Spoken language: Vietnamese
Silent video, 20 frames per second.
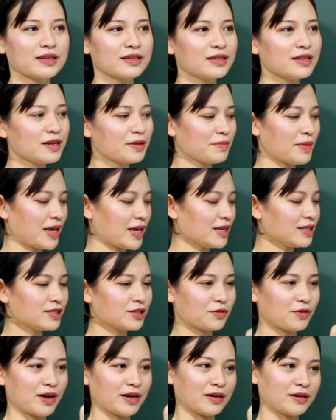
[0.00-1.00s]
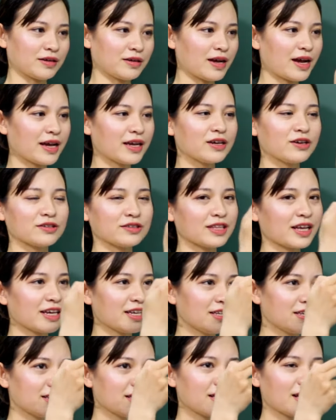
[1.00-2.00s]
Rất là bé, chỉ khoảng hai ngón
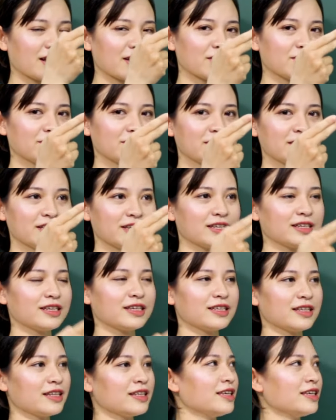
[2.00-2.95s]
tay như thế này thôi.